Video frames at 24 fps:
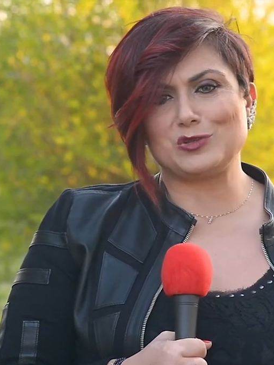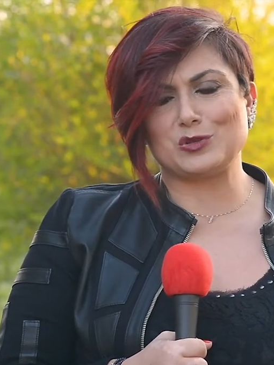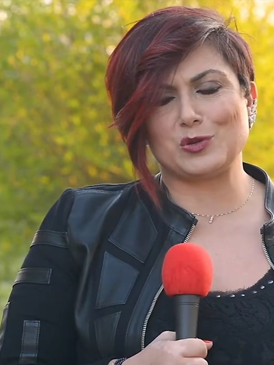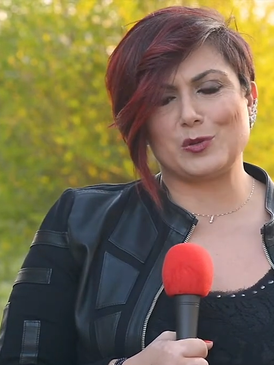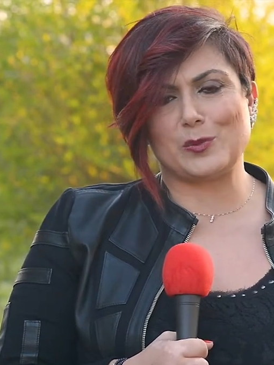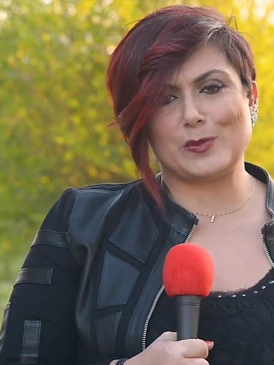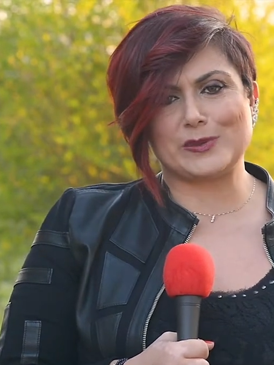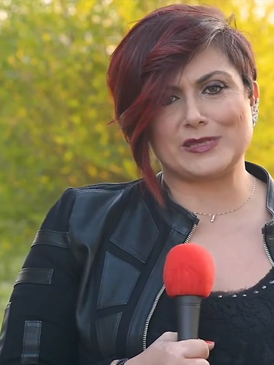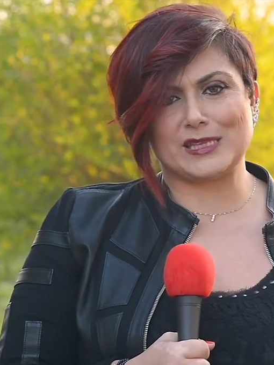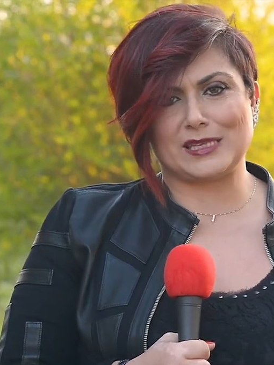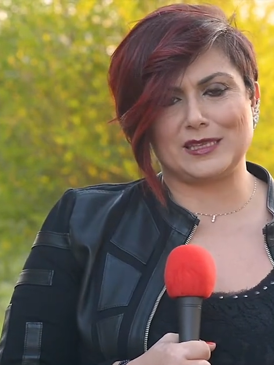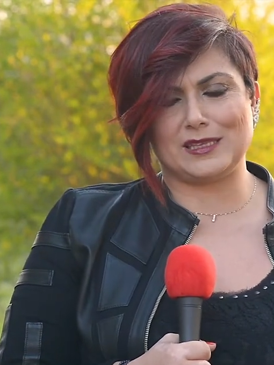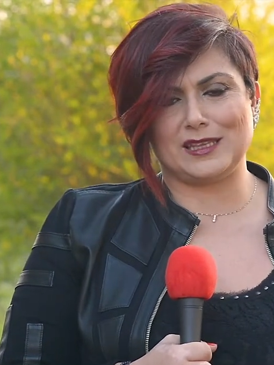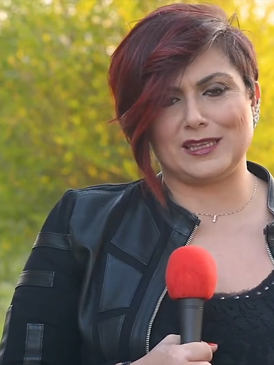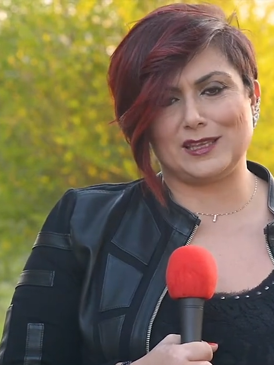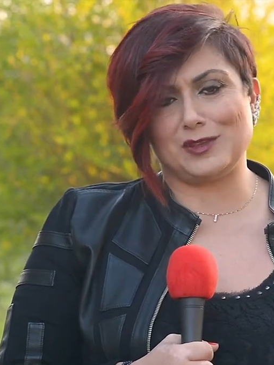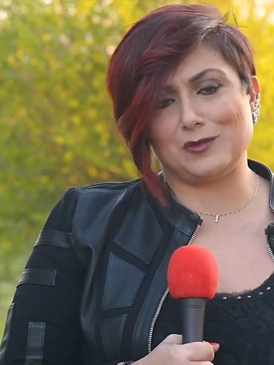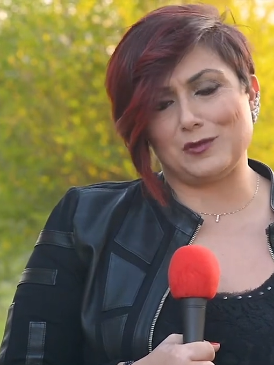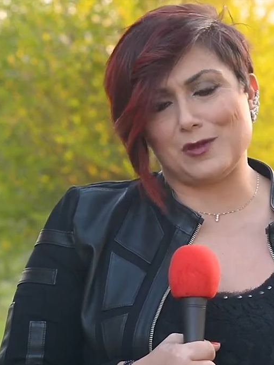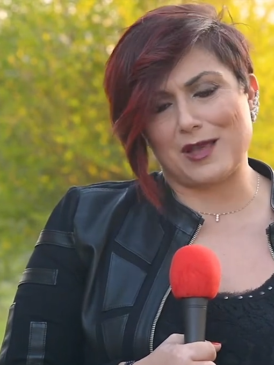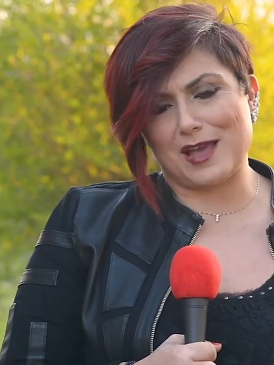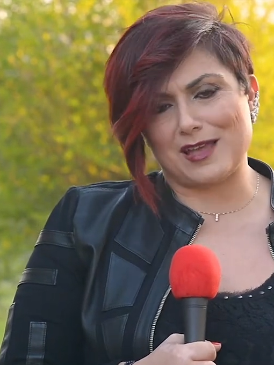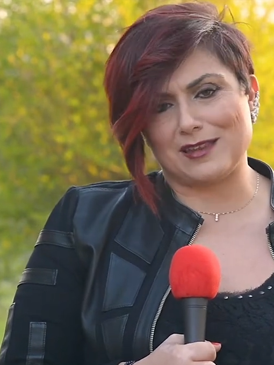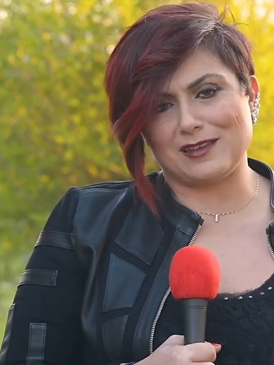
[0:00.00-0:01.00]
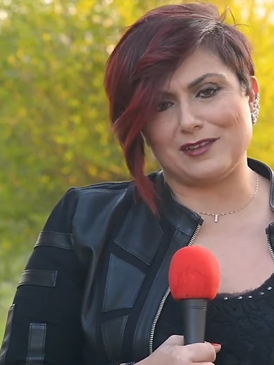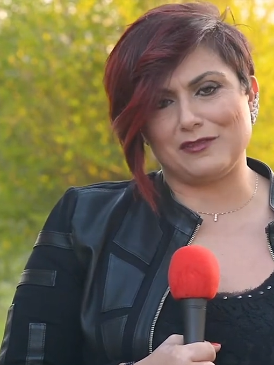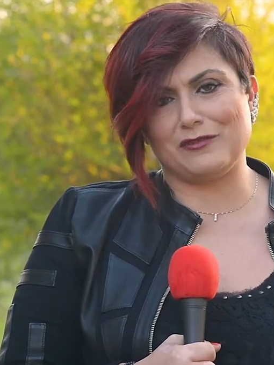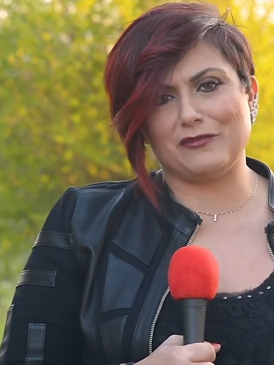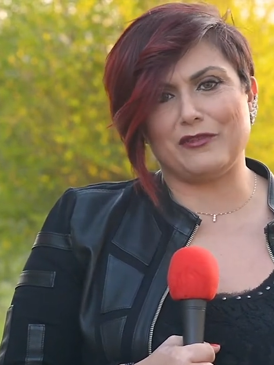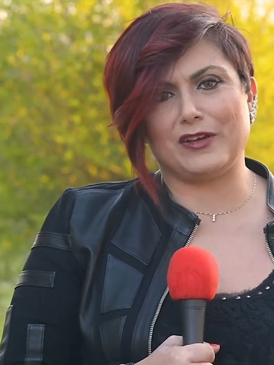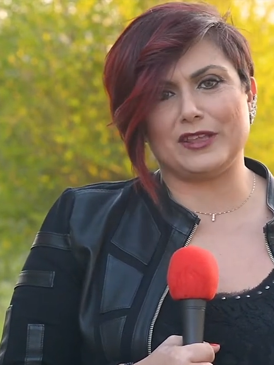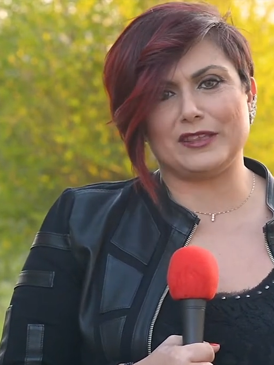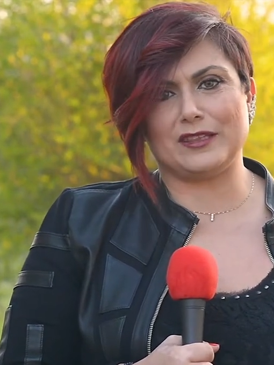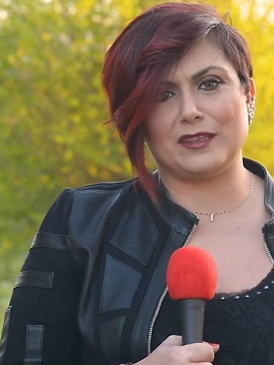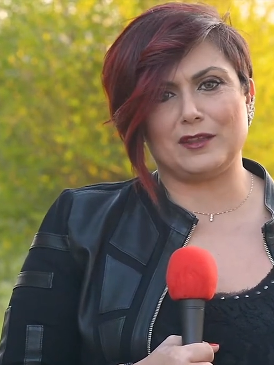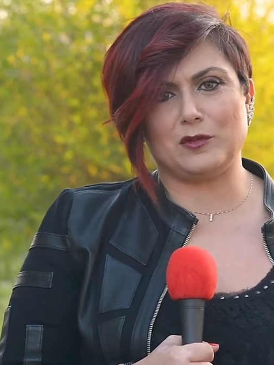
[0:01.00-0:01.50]
sono passati due anni
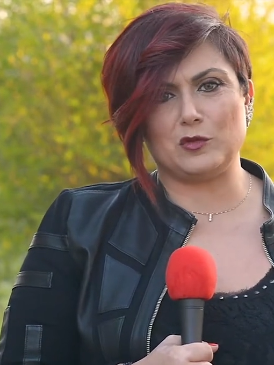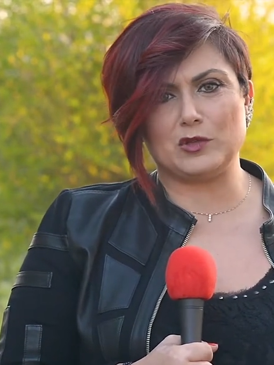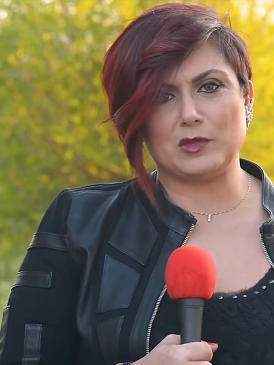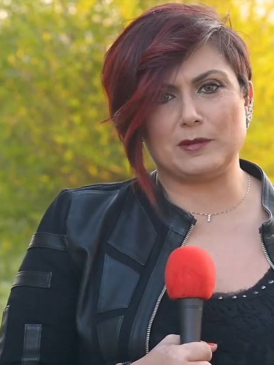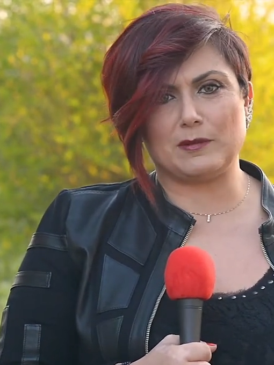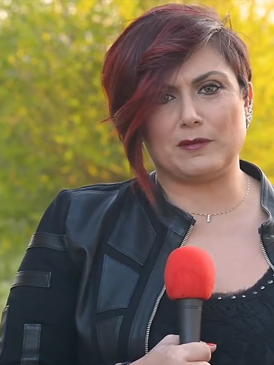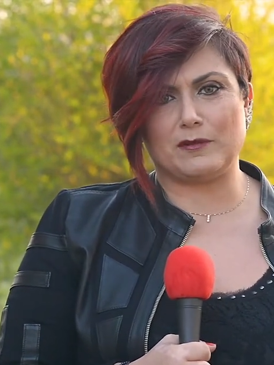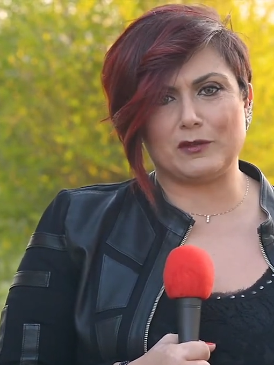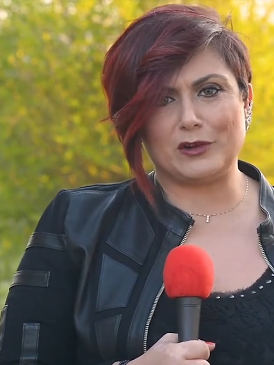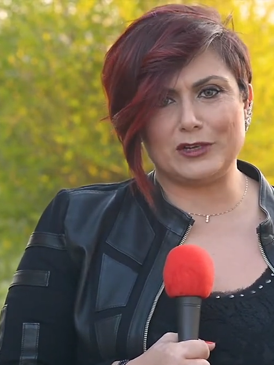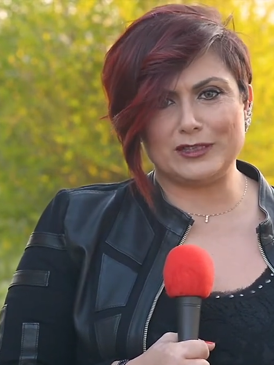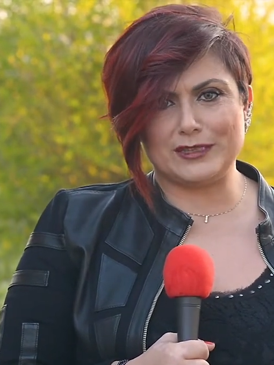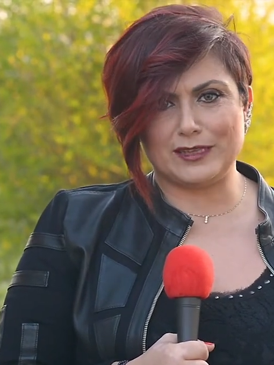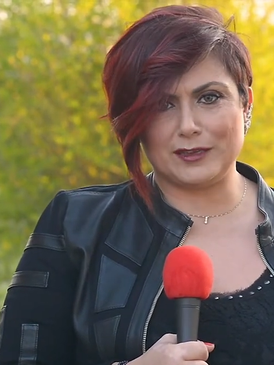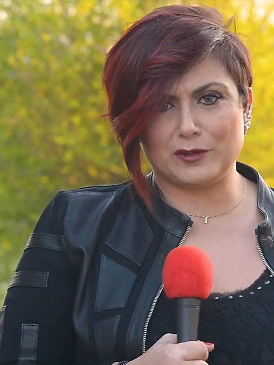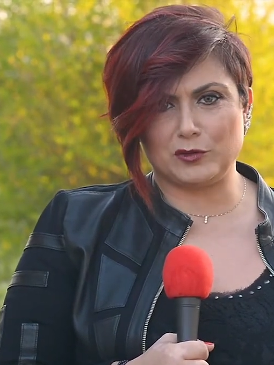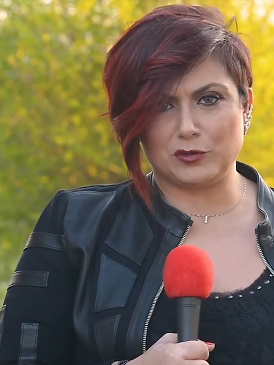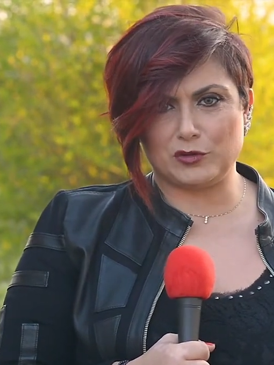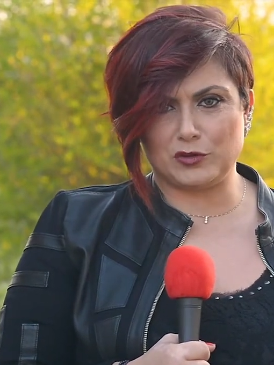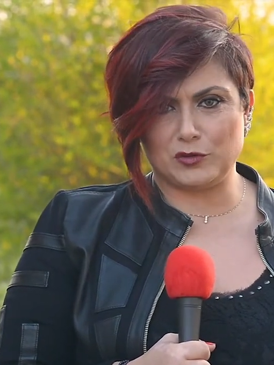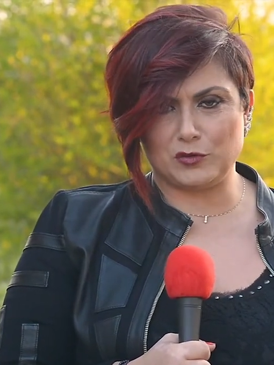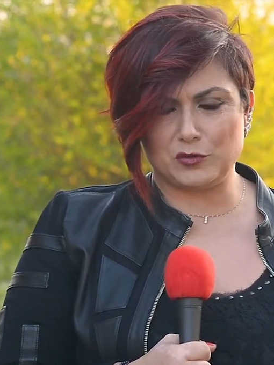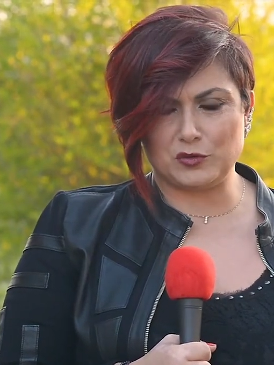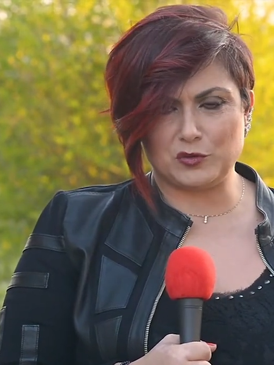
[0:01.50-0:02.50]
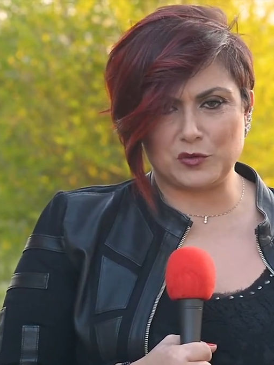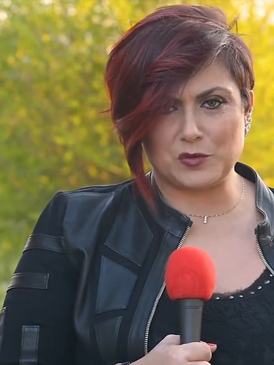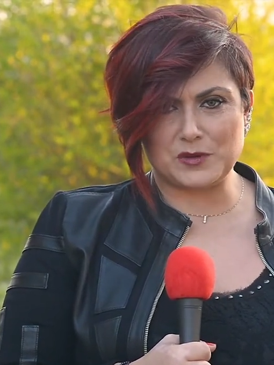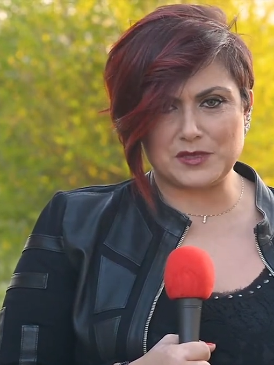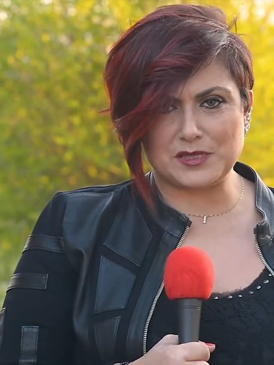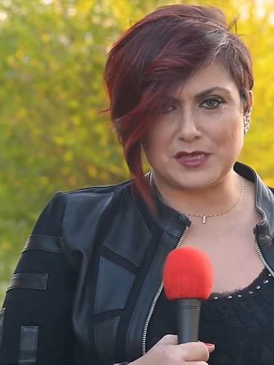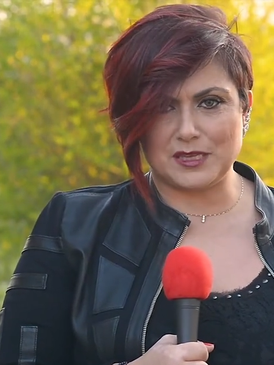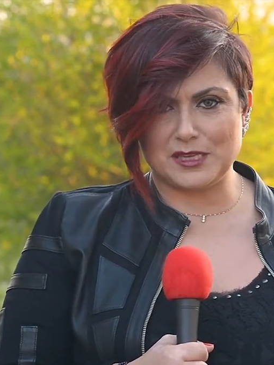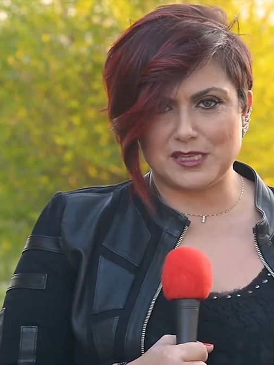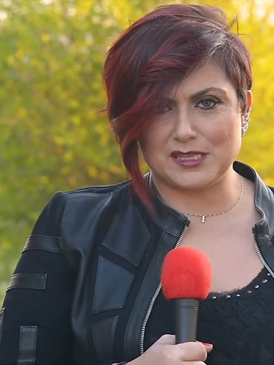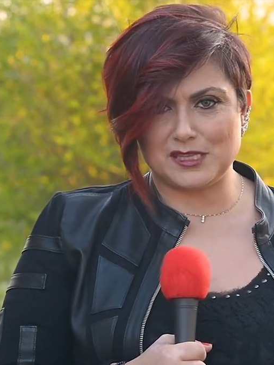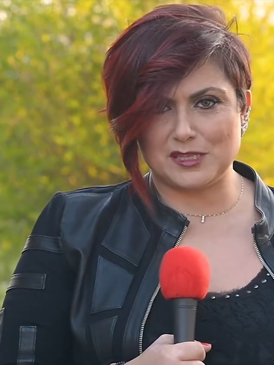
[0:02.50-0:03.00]
infatti dall'ultima volta che ho tenuto
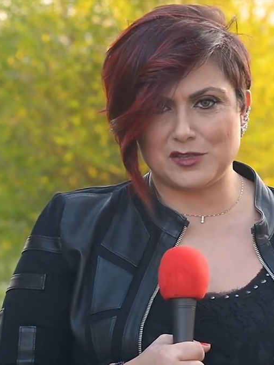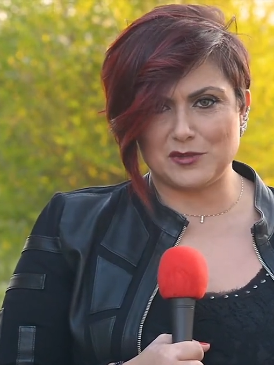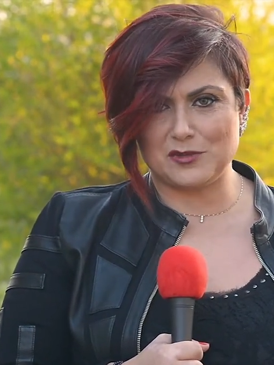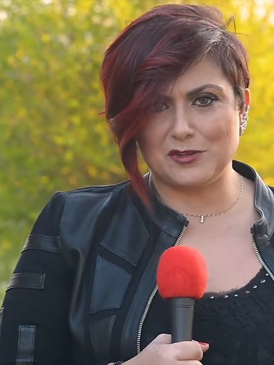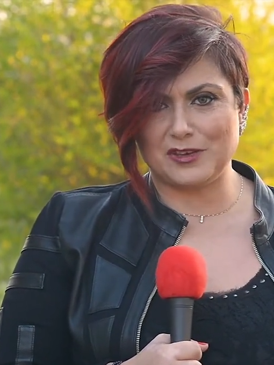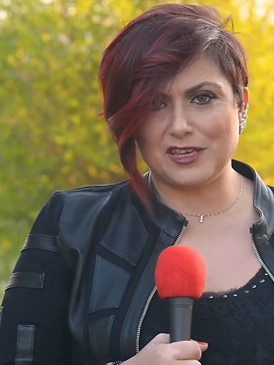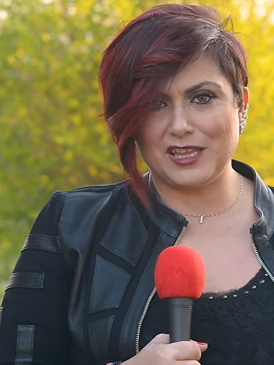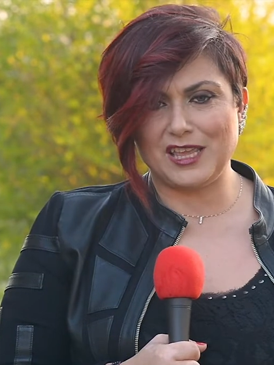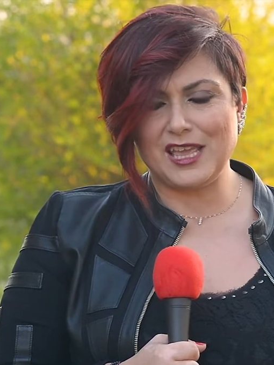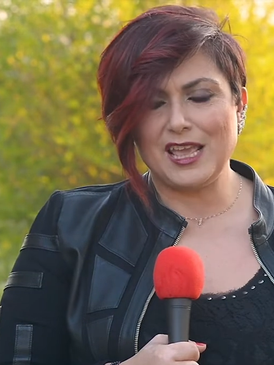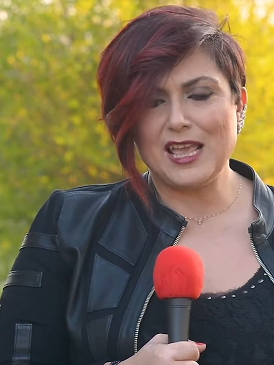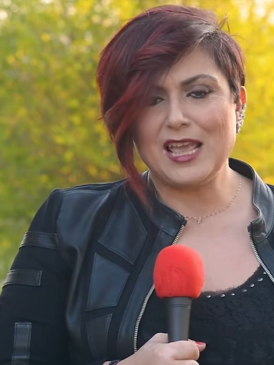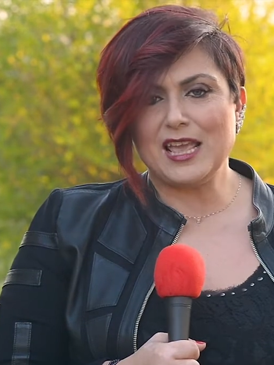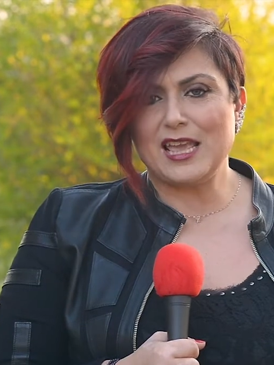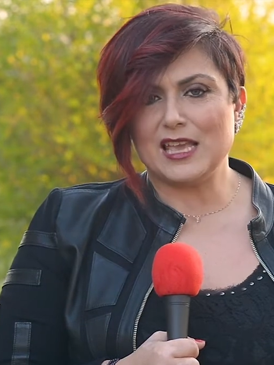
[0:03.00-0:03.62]
queste lezioni